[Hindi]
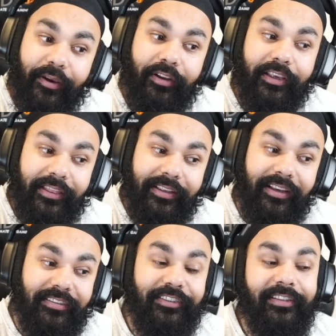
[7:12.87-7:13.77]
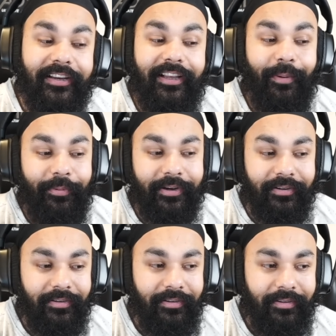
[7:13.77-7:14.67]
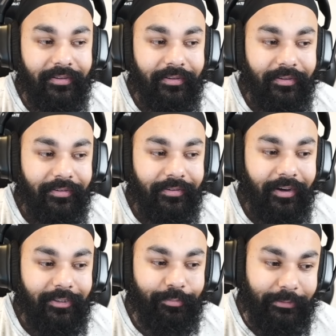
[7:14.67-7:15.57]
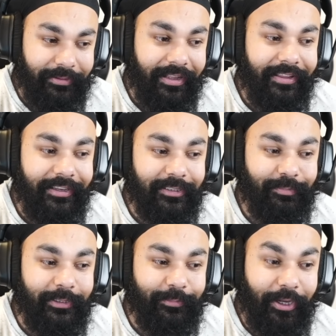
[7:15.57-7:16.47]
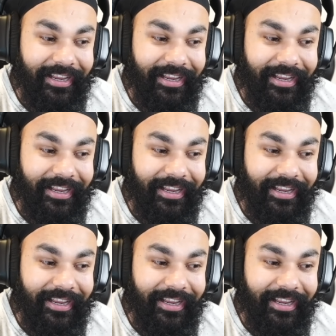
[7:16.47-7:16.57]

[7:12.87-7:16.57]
रहे हो ना कितना ऐसा चल रहा है यहाँ पर स्पीड बढ़ा दे स्पीड